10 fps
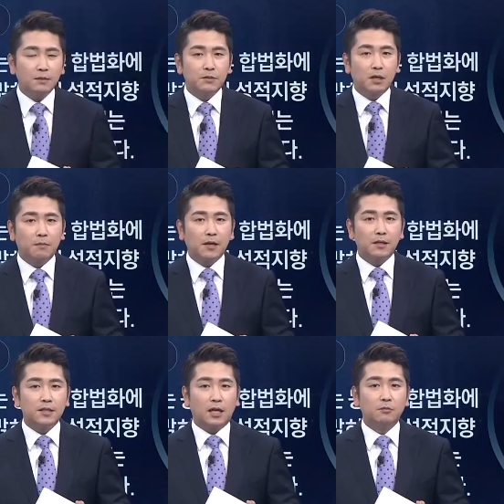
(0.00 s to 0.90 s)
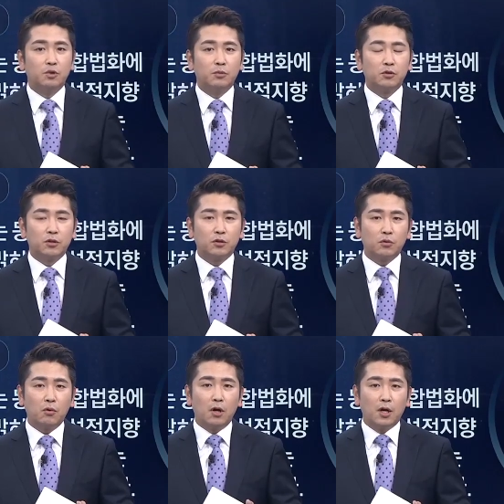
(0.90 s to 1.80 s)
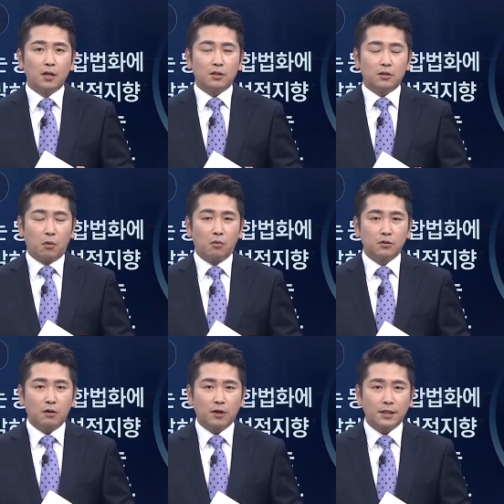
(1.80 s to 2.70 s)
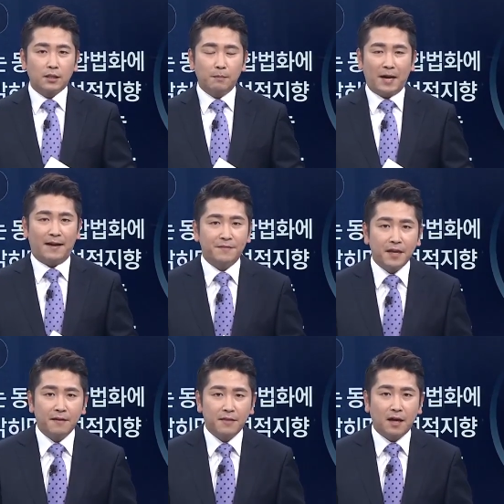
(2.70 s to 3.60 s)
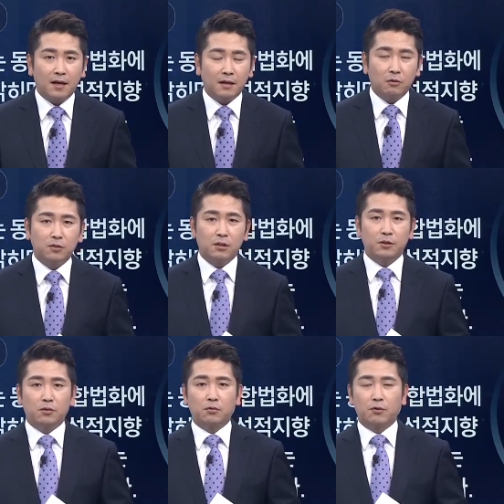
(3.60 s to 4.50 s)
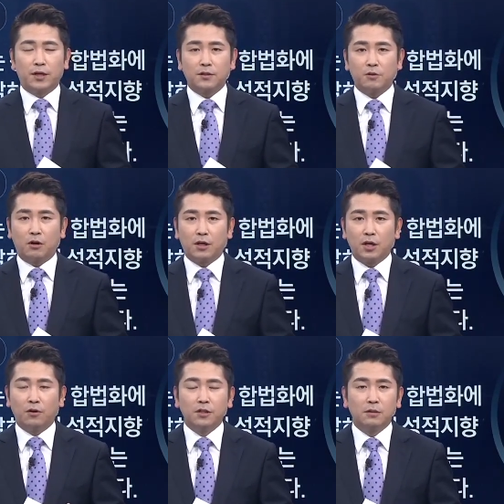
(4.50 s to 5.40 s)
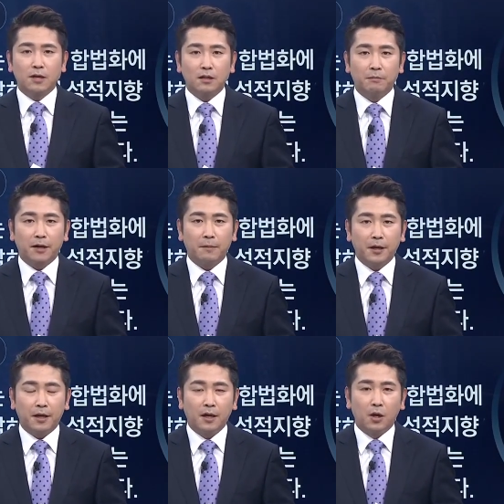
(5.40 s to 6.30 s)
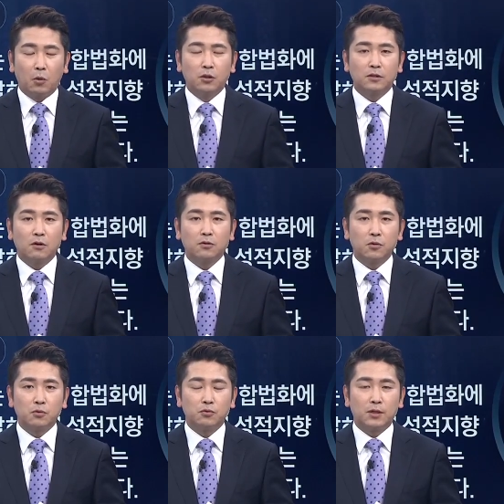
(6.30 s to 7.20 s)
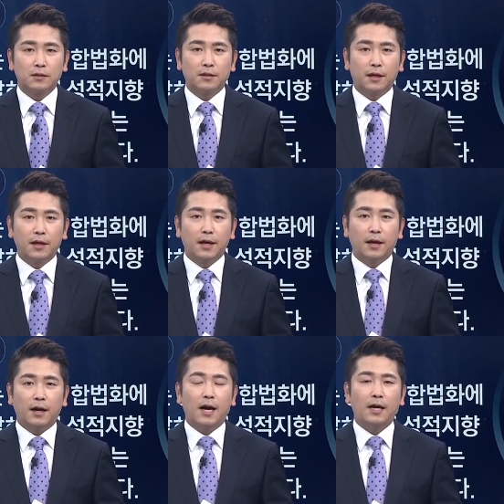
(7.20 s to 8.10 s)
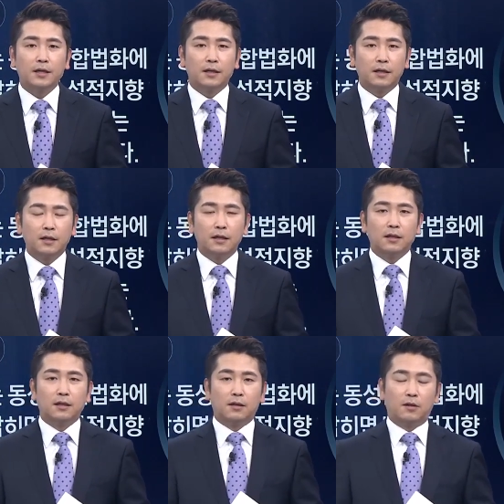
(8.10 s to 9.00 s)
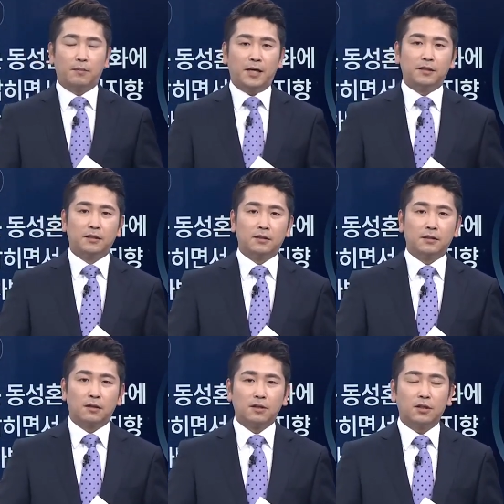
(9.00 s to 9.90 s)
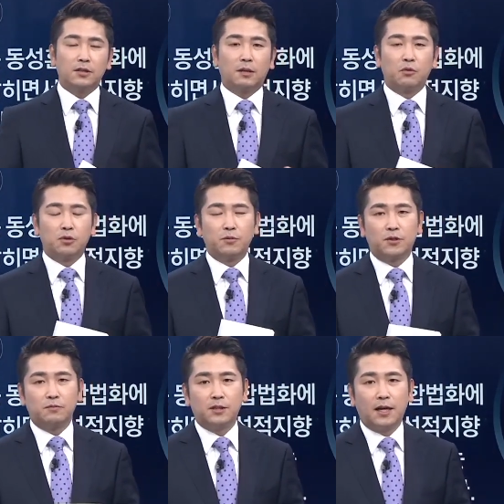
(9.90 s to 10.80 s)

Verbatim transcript: 입장을 밝히지 않은 부분 그리고 또 동성애자를 반대한다라고 TV 토론회에서 명확히 언급을 하는 바람에 오늘 성소수자들의 항의를 받은 그런 현장 모습이었습니다.